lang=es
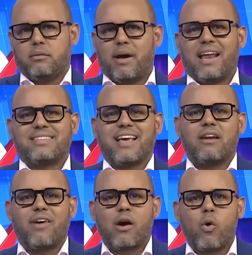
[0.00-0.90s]
para
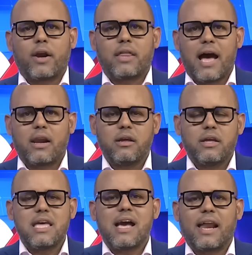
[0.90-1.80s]
salvaguardar
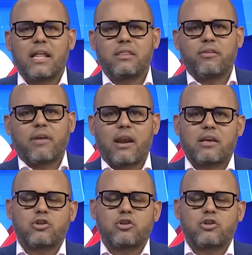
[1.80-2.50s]
y garantizar la